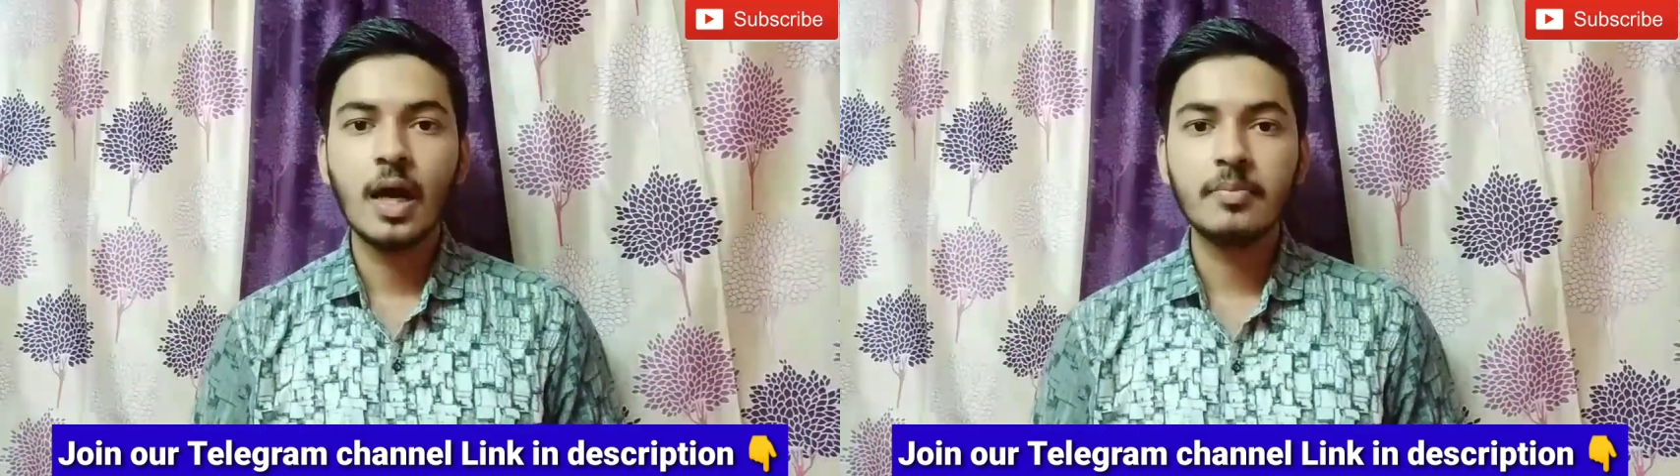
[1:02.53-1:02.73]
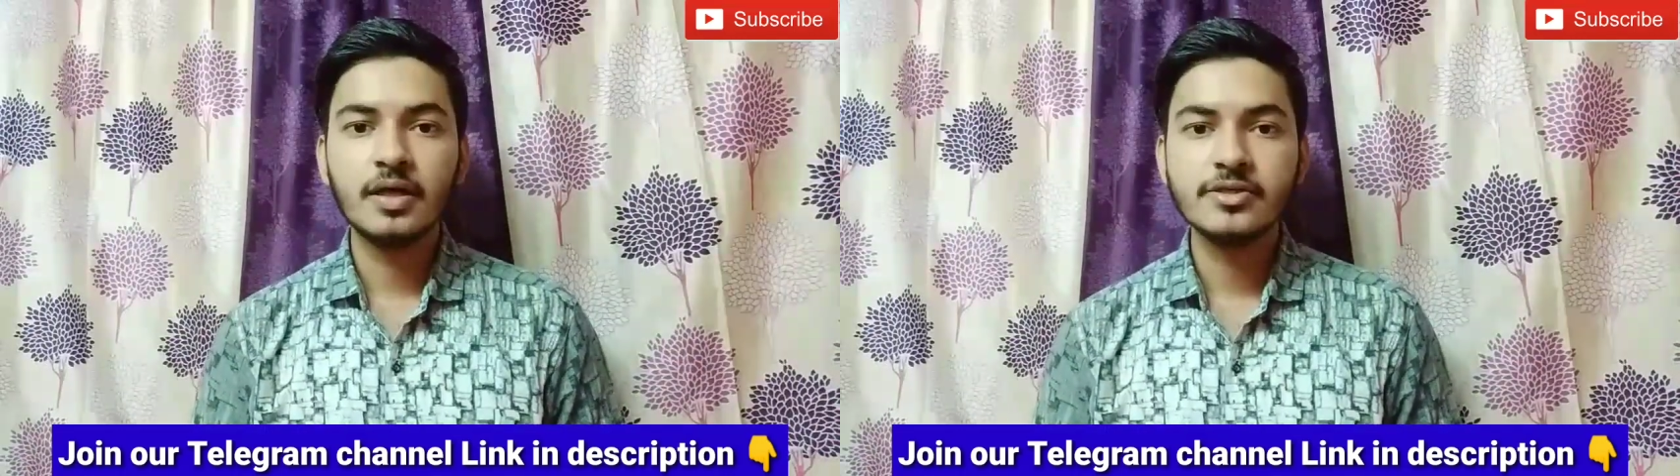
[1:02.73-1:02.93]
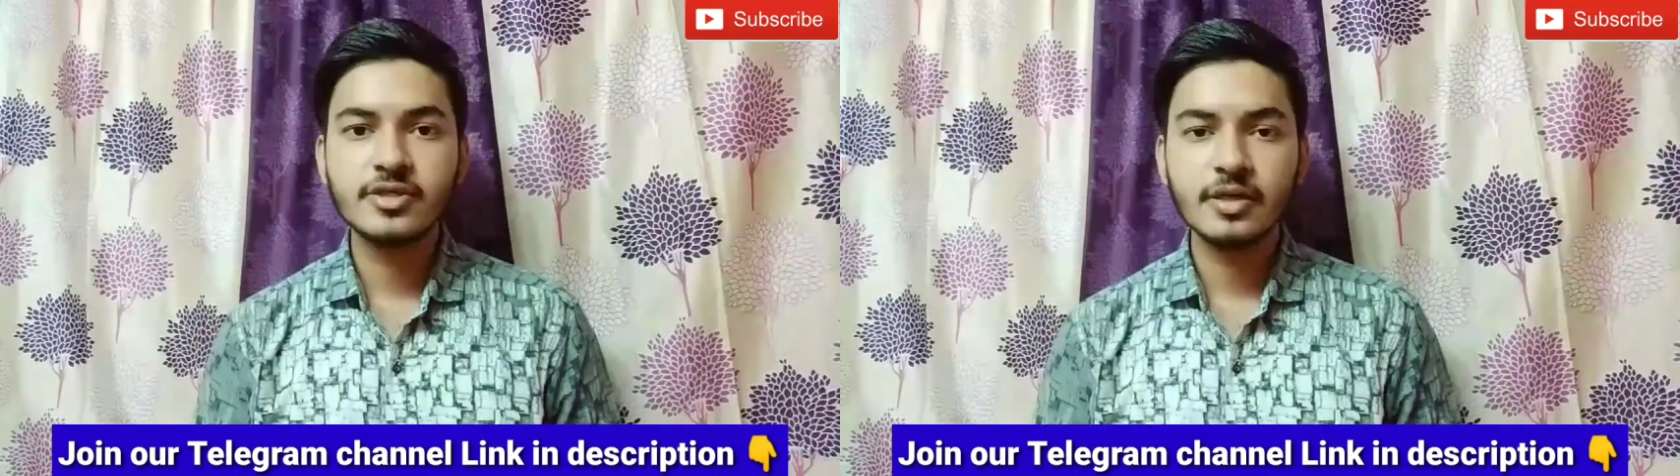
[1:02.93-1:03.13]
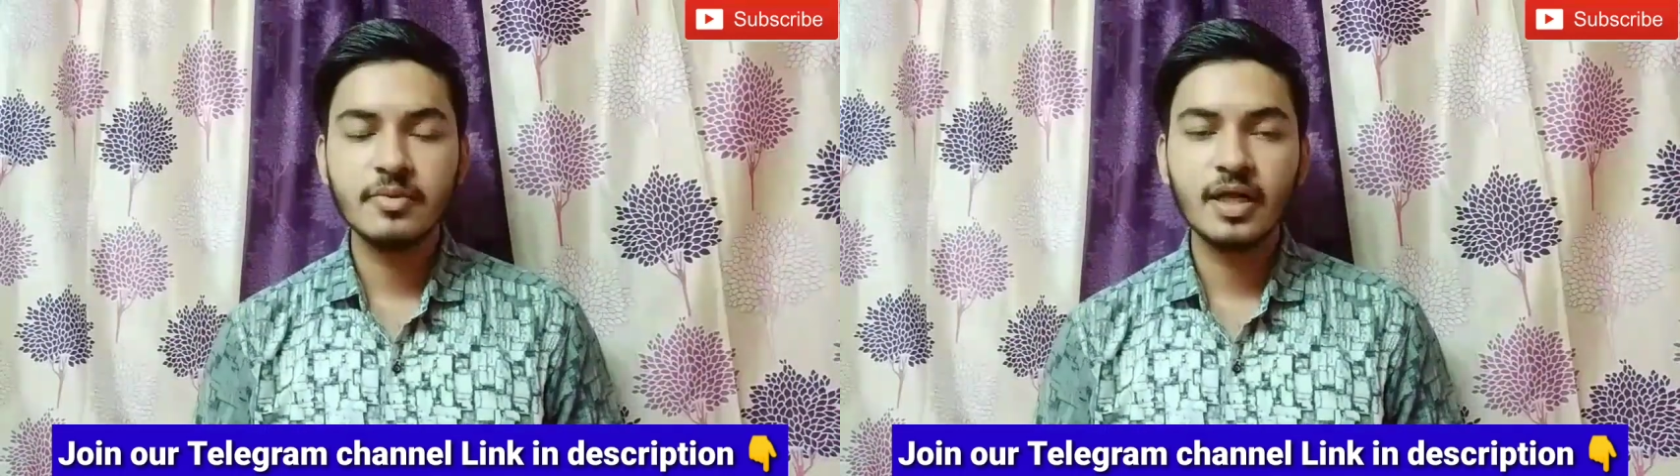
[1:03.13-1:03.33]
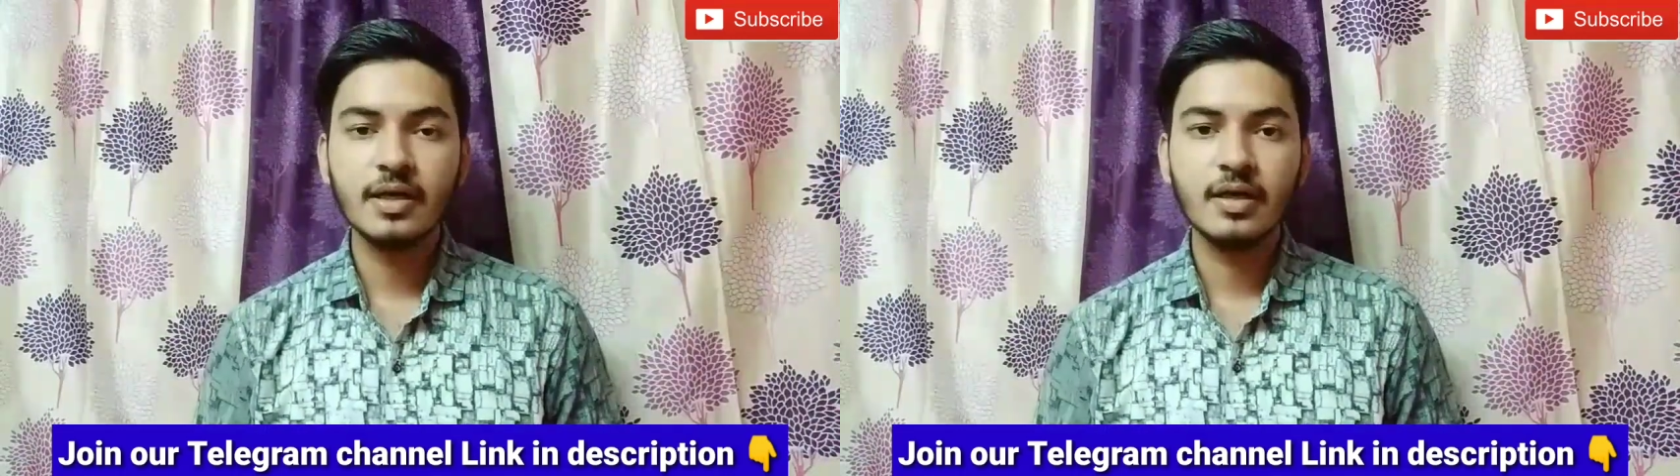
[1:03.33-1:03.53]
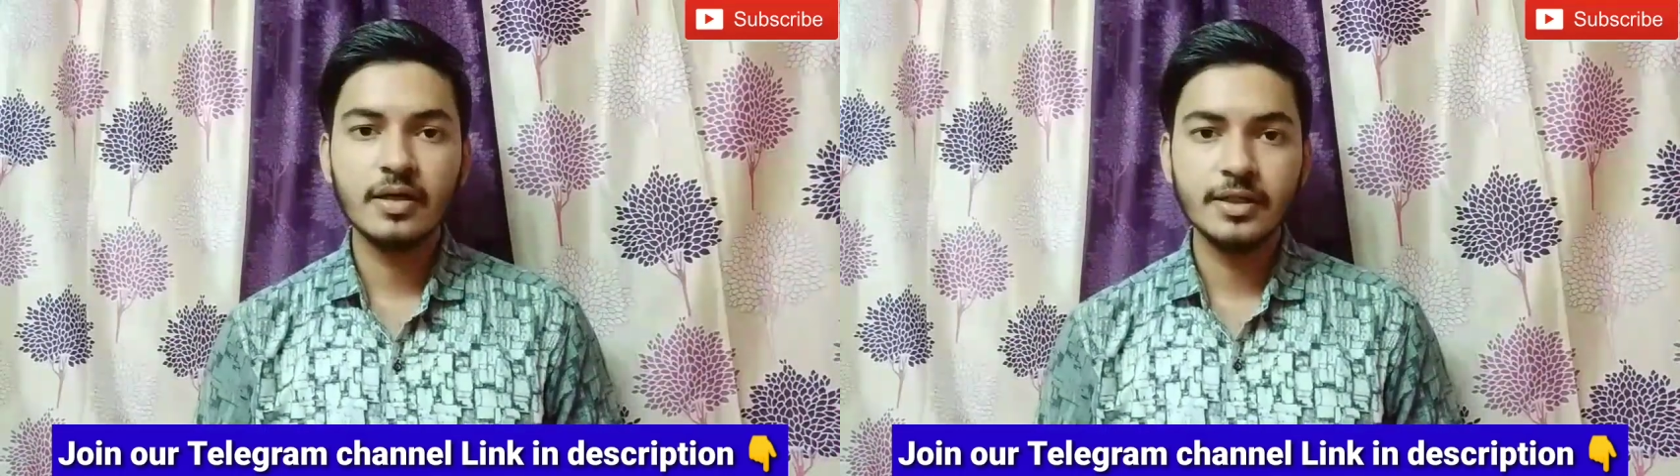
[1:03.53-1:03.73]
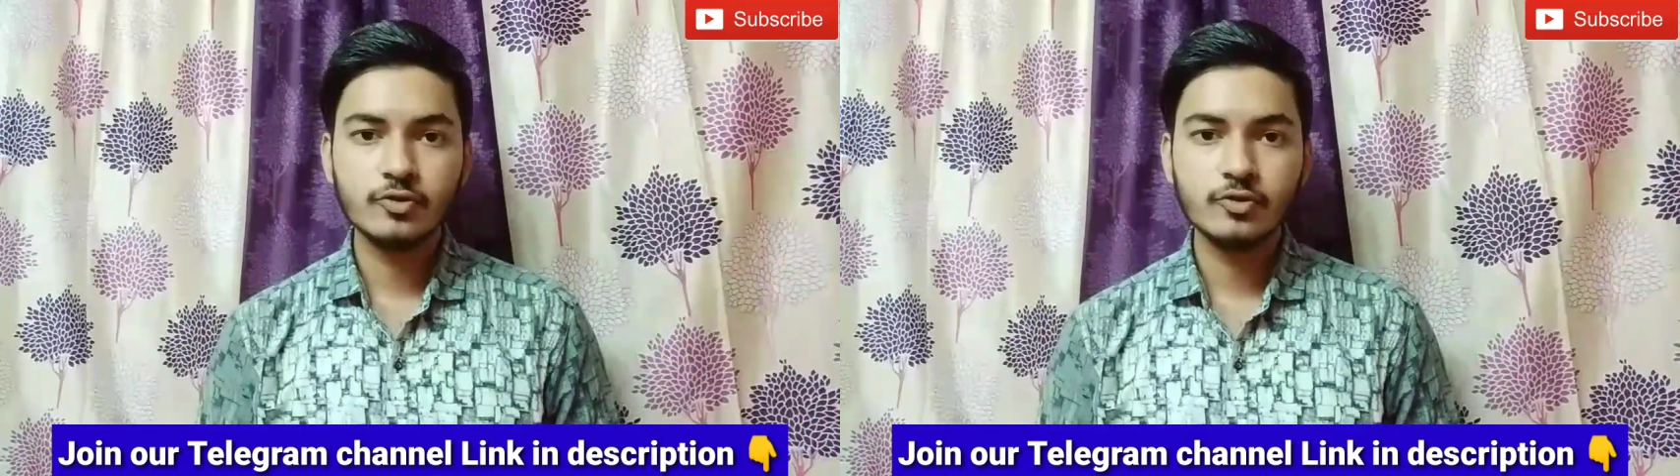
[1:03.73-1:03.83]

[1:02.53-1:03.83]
अपना रजिस्टर ईमेल मेल